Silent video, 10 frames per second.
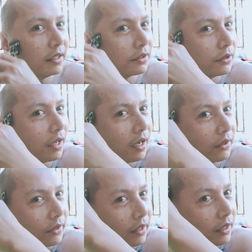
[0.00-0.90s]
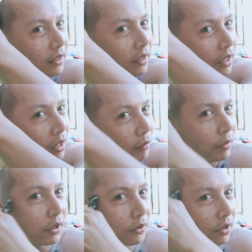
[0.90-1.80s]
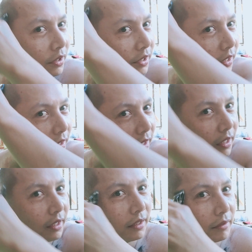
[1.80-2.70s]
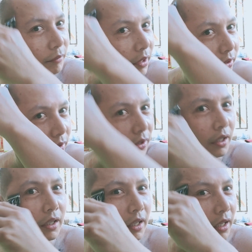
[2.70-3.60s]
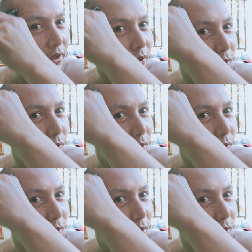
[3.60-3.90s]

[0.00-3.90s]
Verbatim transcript: na ako eh. Pero recently, medyo yung